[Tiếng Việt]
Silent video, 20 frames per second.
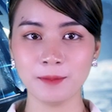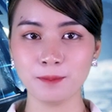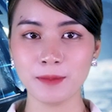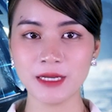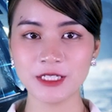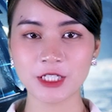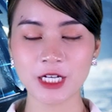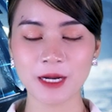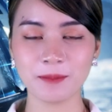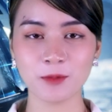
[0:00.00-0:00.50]

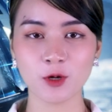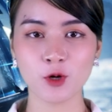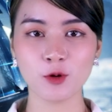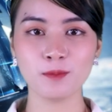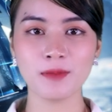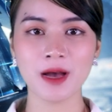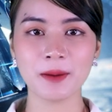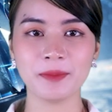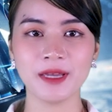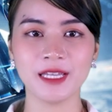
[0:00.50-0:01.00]
Bích Trâm
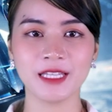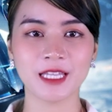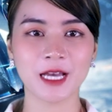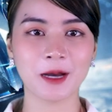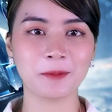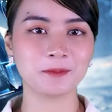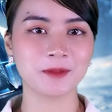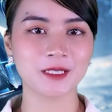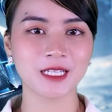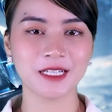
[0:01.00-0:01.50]
cùng ban biên
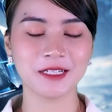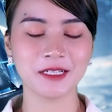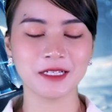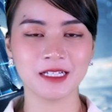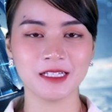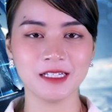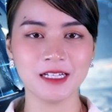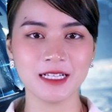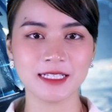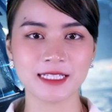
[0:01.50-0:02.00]
tập xin được
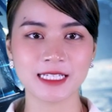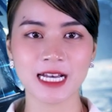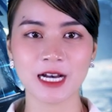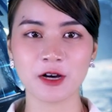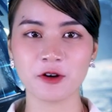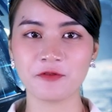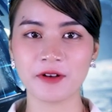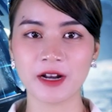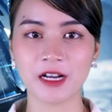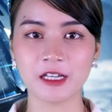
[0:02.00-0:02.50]
gửi lời
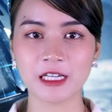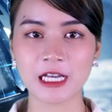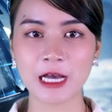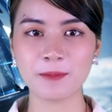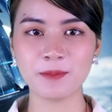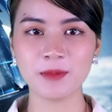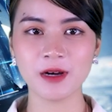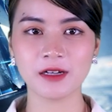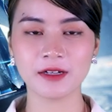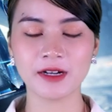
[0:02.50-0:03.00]
chào và lời
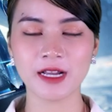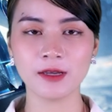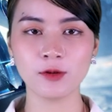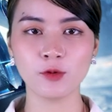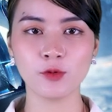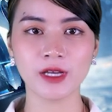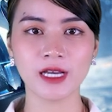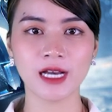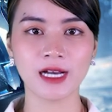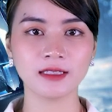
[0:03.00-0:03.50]
cảm ơn đến
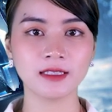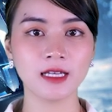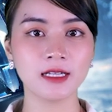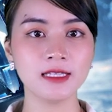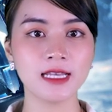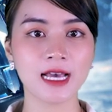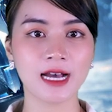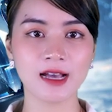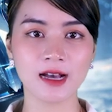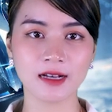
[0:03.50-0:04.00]
quý khán
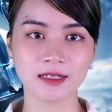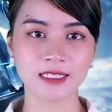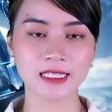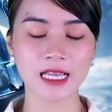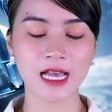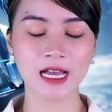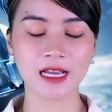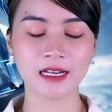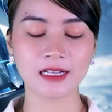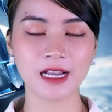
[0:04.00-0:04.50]
thính giả gần
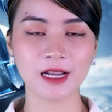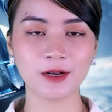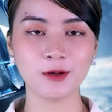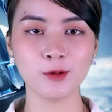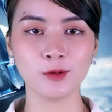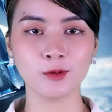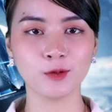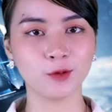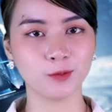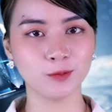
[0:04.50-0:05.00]
xa đã
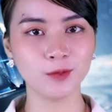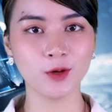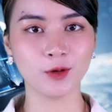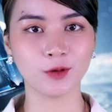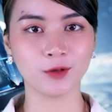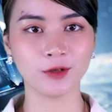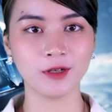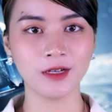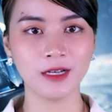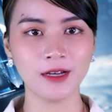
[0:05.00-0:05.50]
luôn ủng
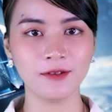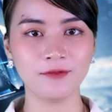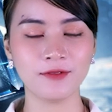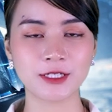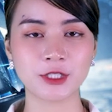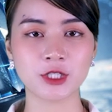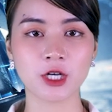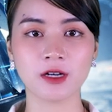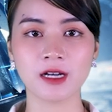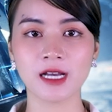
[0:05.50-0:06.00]
hộ
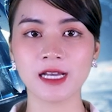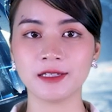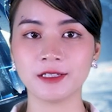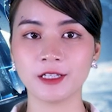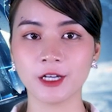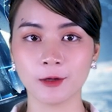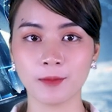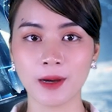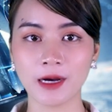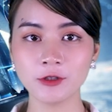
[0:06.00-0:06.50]
và chọn kênh
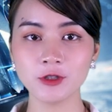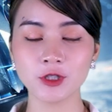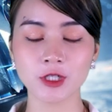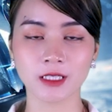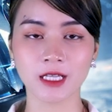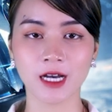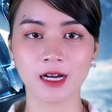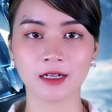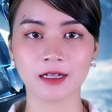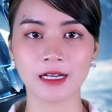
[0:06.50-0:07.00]
Thời báo Sự
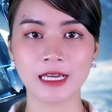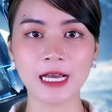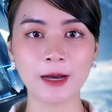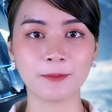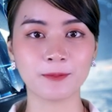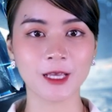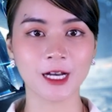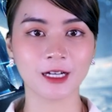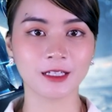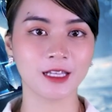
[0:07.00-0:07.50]
thật để
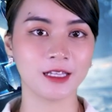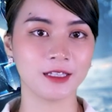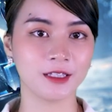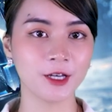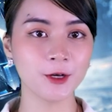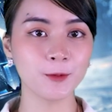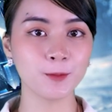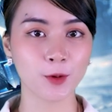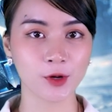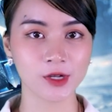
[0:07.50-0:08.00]
cập nhật tin
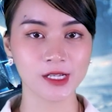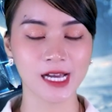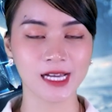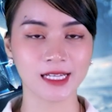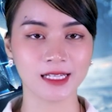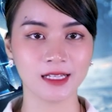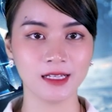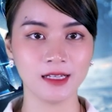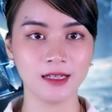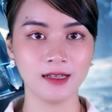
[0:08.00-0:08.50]
tức mỗi
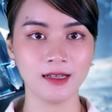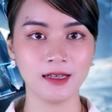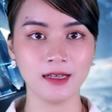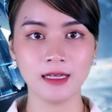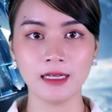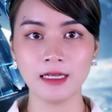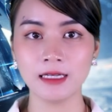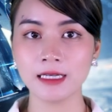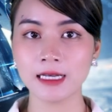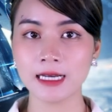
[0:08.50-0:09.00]
ngày.
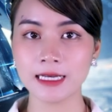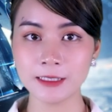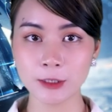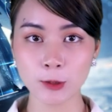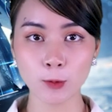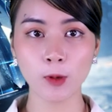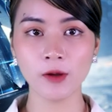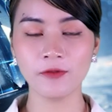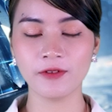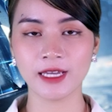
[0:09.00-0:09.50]
Kính
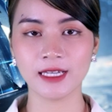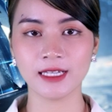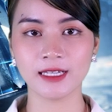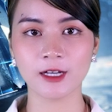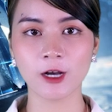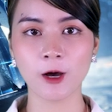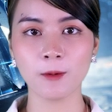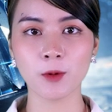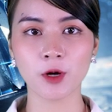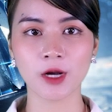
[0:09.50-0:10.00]
chúc quý
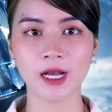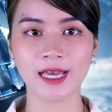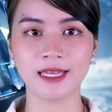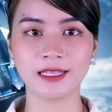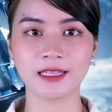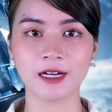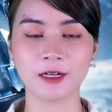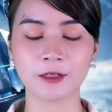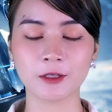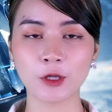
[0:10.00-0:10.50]
vị có một
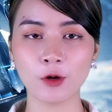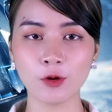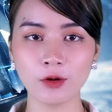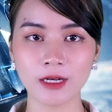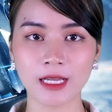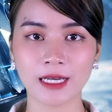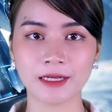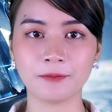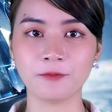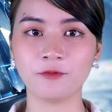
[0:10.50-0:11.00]
ngày thật tốt
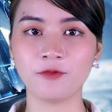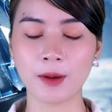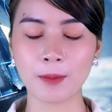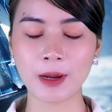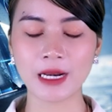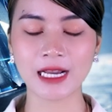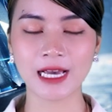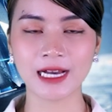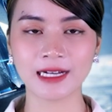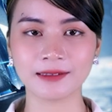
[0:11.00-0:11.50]
lành và
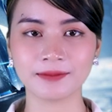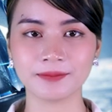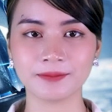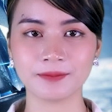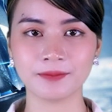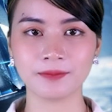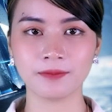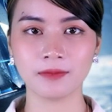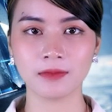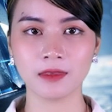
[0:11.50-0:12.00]
bình an.
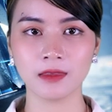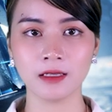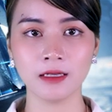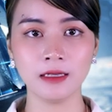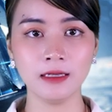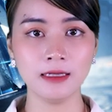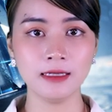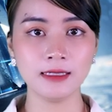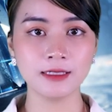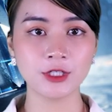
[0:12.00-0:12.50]

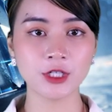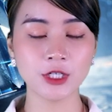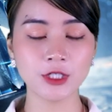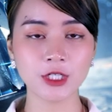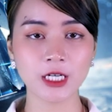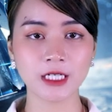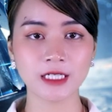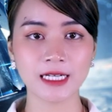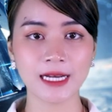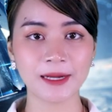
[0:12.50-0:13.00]
Chương
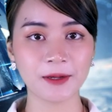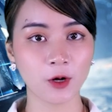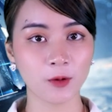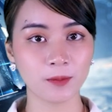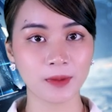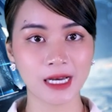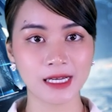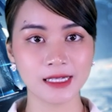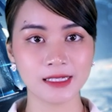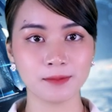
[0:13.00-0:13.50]
trình ngày
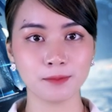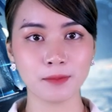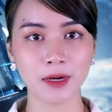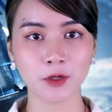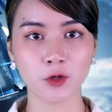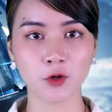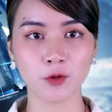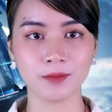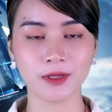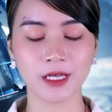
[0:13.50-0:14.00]
hôm nay bao
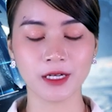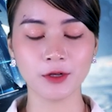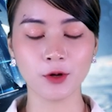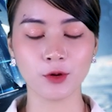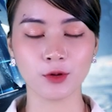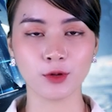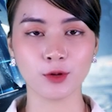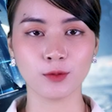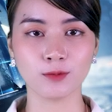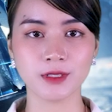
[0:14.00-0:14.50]
gồm những
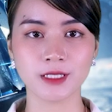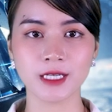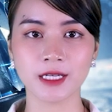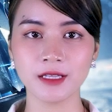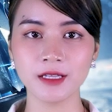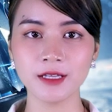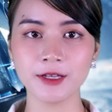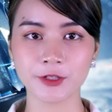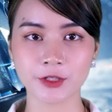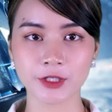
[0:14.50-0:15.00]
nội dung
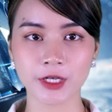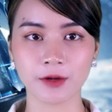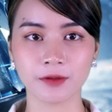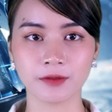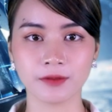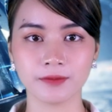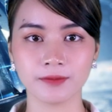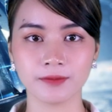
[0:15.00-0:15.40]
chính như sau.